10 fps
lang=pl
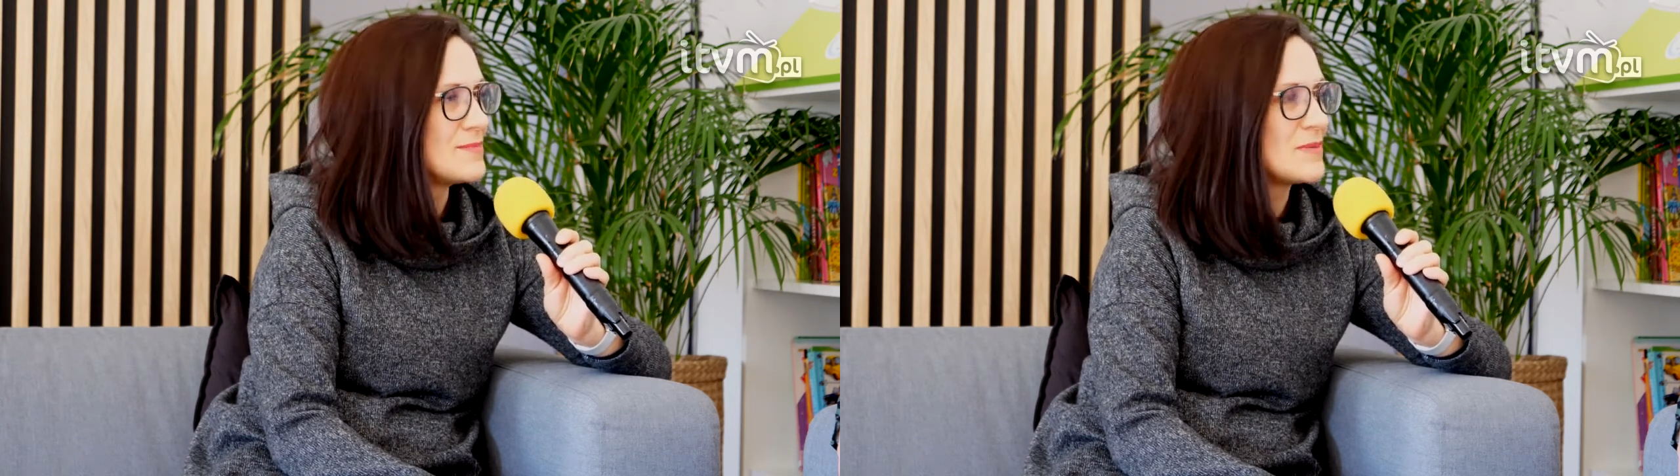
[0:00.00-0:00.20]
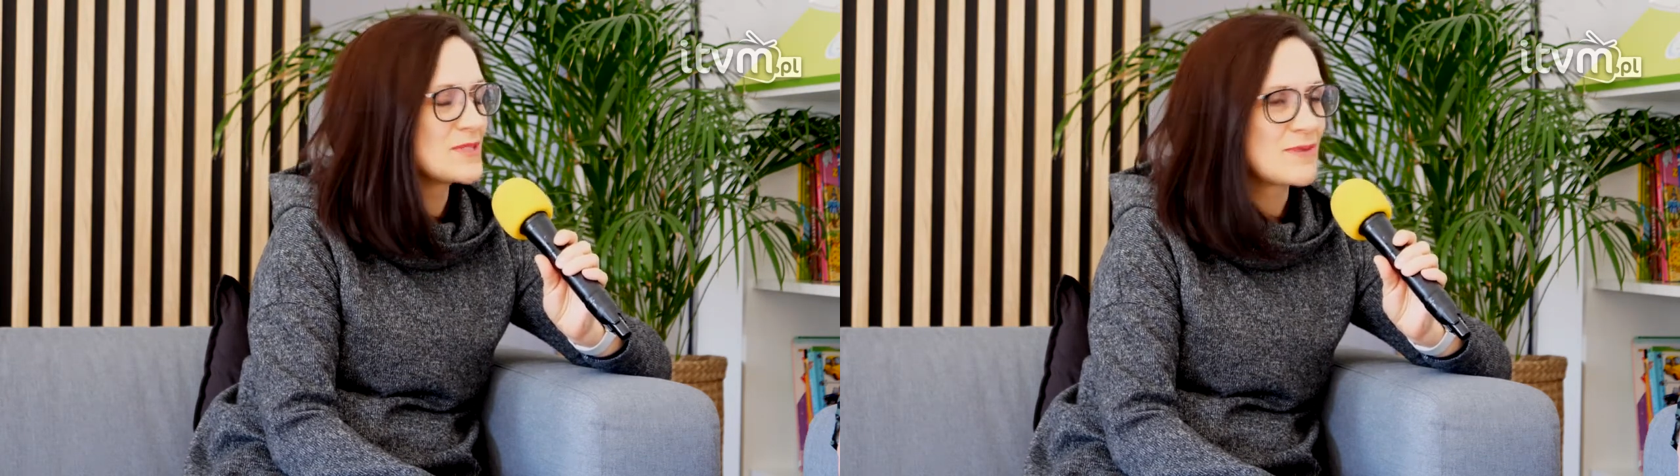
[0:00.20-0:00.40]

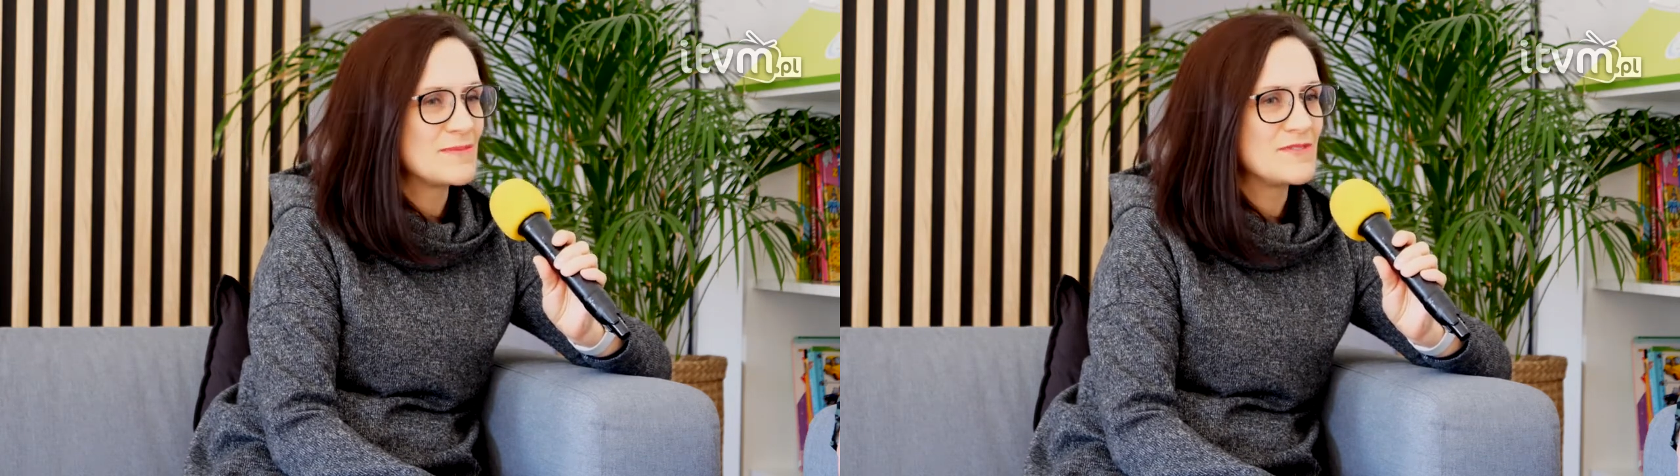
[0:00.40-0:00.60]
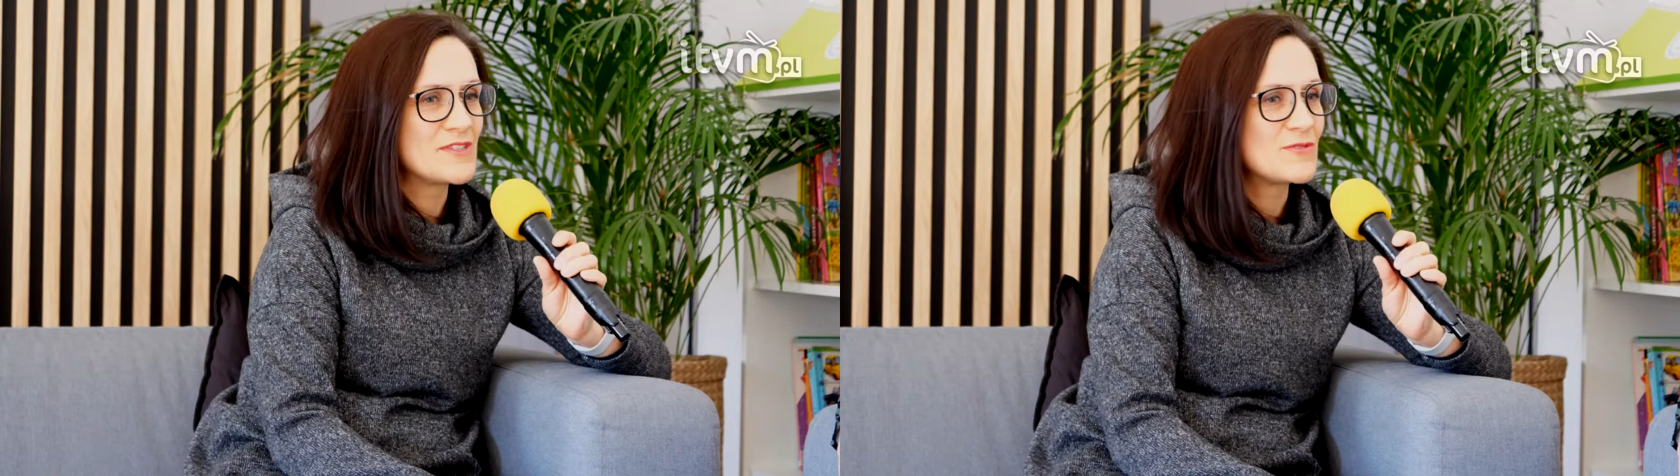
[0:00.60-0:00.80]

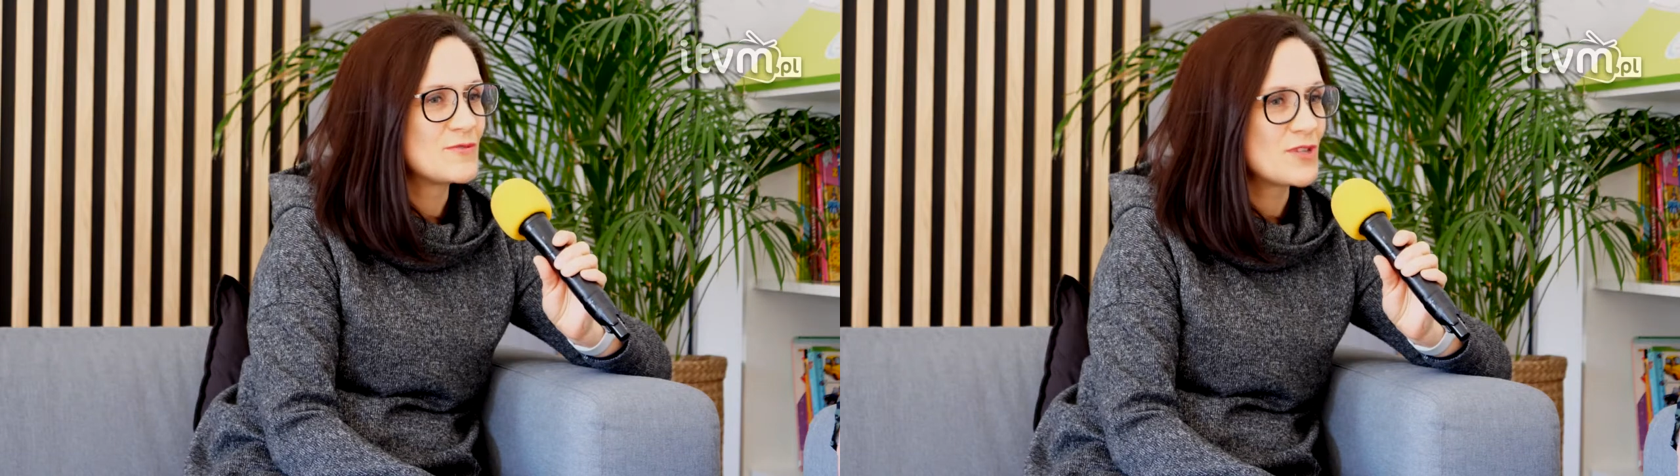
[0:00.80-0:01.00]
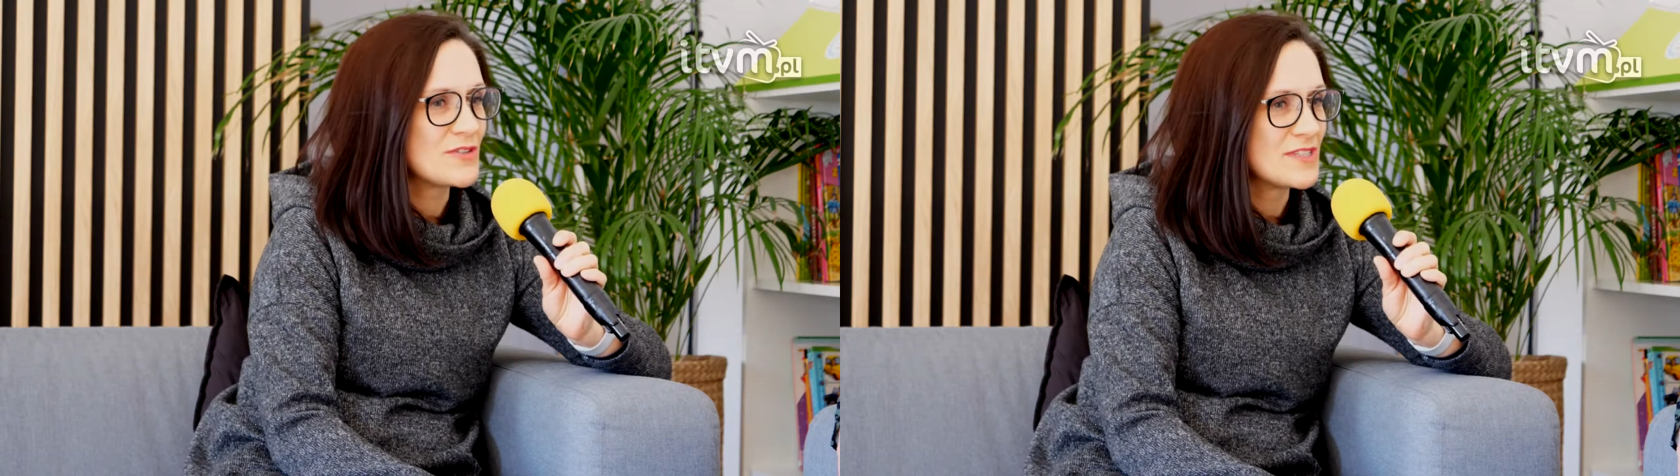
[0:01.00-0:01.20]
pomysłami
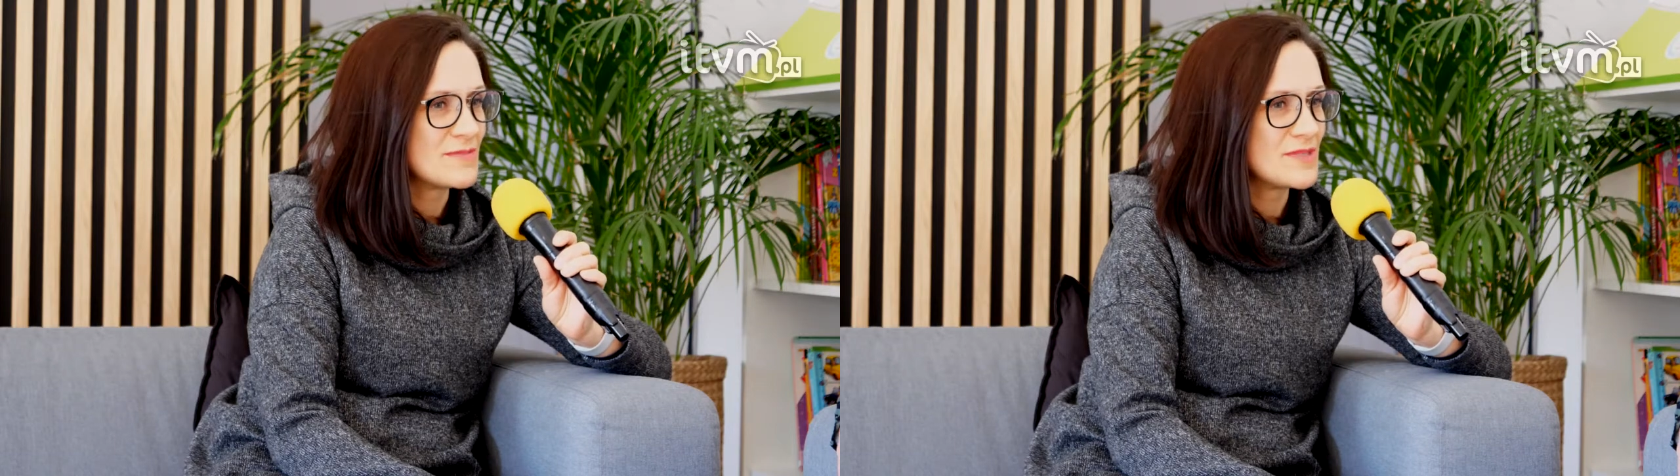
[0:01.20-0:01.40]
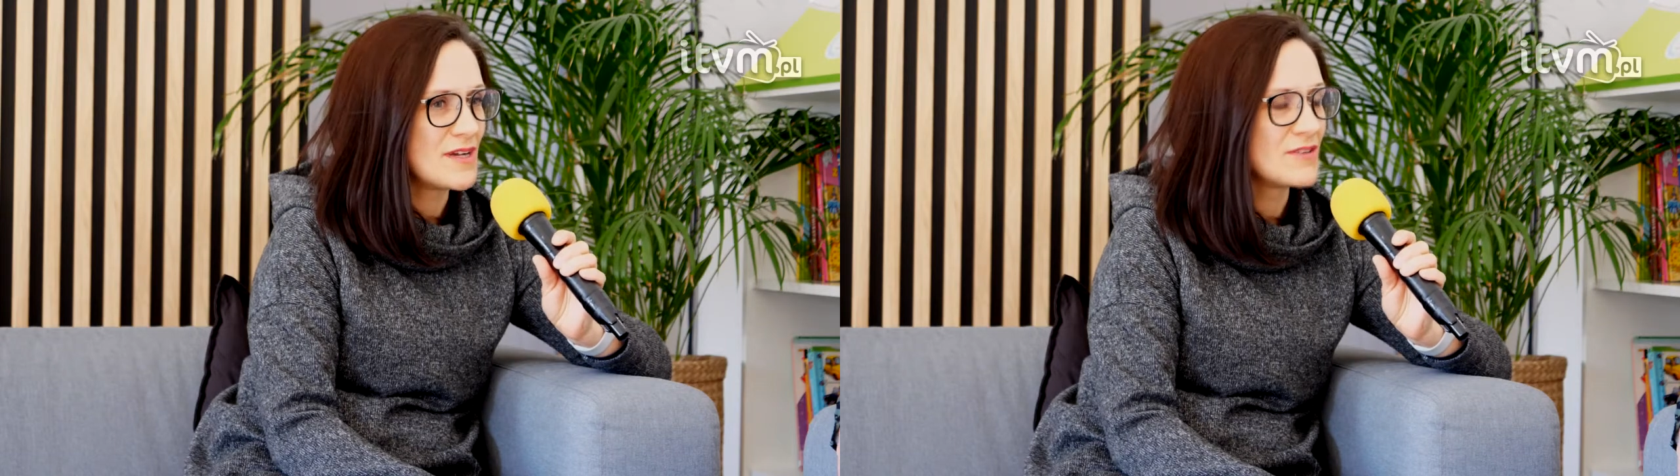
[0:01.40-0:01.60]
wykluczonymi.